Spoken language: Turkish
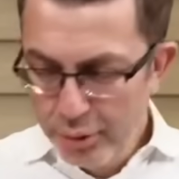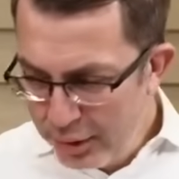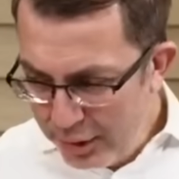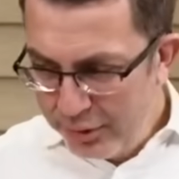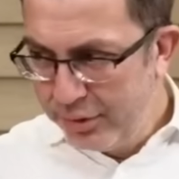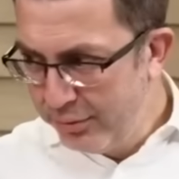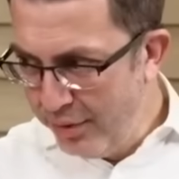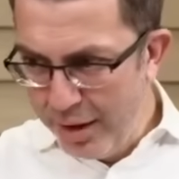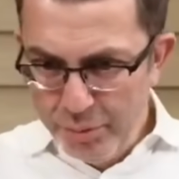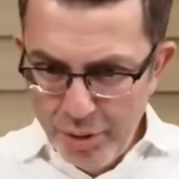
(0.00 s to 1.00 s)
Diyor ki
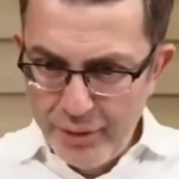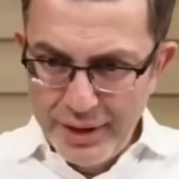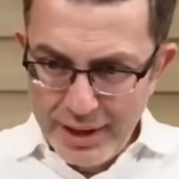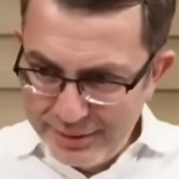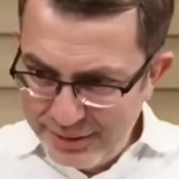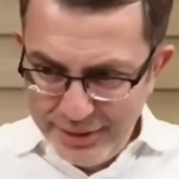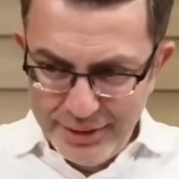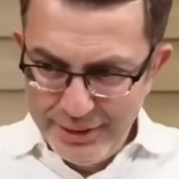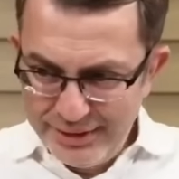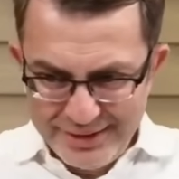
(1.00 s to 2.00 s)
isim vermiyor falan. Siz
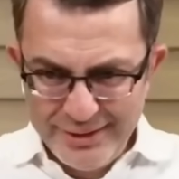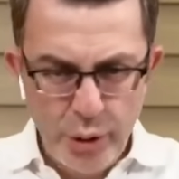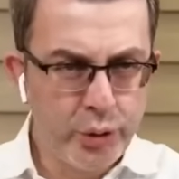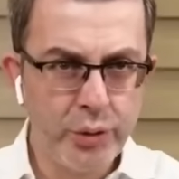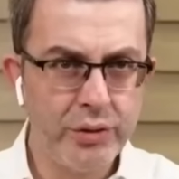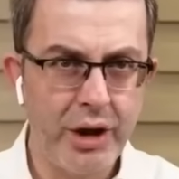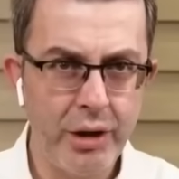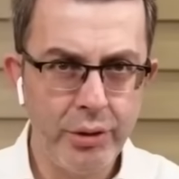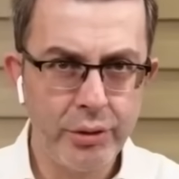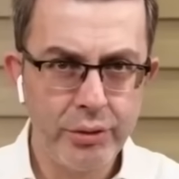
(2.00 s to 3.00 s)
niye, siz niye üstünüze
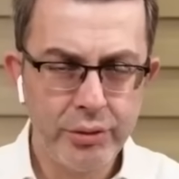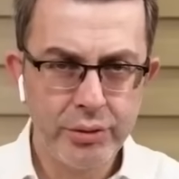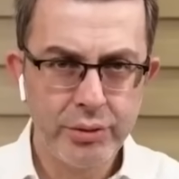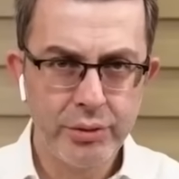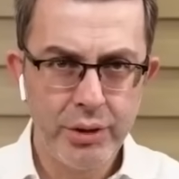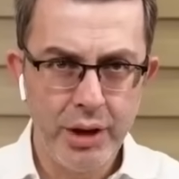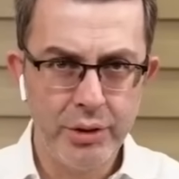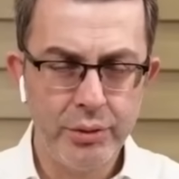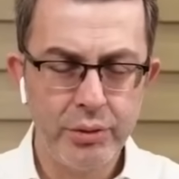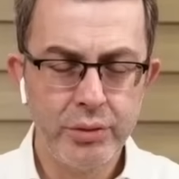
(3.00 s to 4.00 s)
alıyorsunuz?
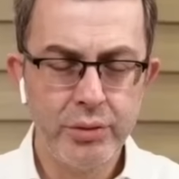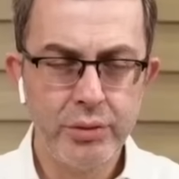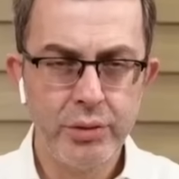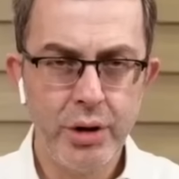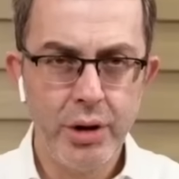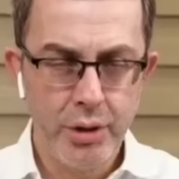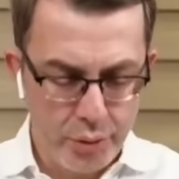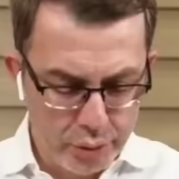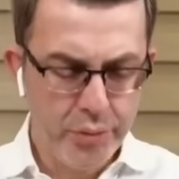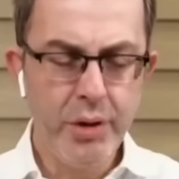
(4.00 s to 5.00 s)
Alınıyorsunuz.
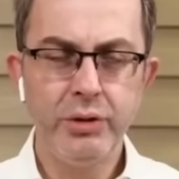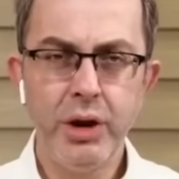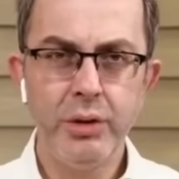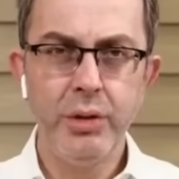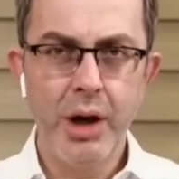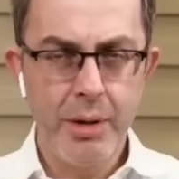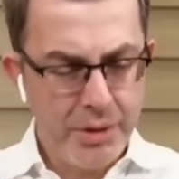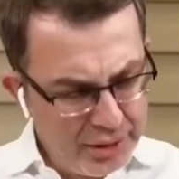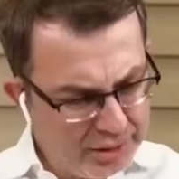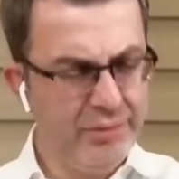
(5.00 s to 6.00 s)
Olur mu öyle şey diyor
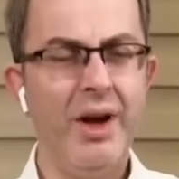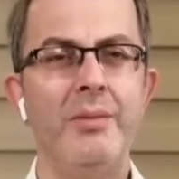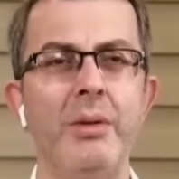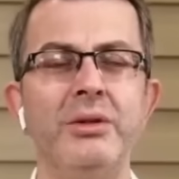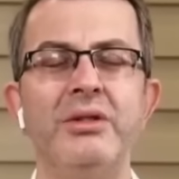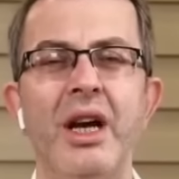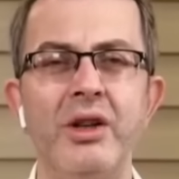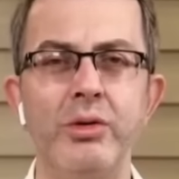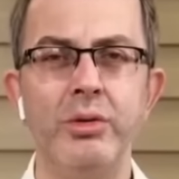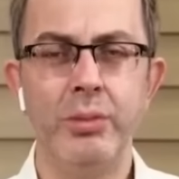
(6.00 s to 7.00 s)
ya. Bir isim vermemiş
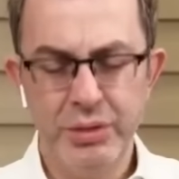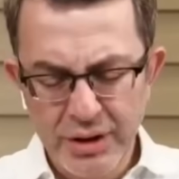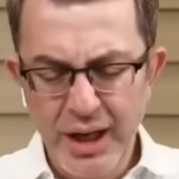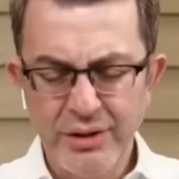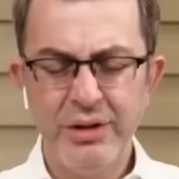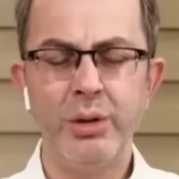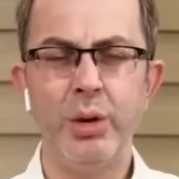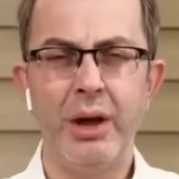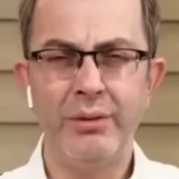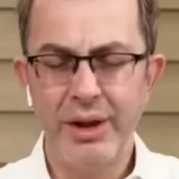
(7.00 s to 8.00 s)
sadece diyor. Bizi
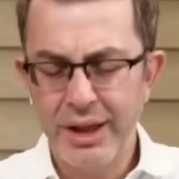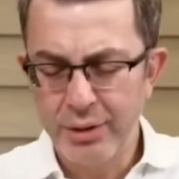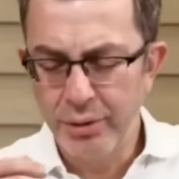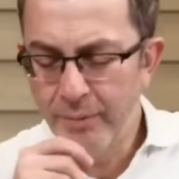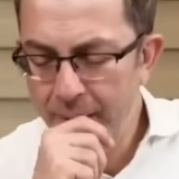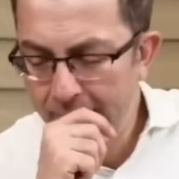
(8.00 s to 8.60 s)
kastediyorlar falan diyor.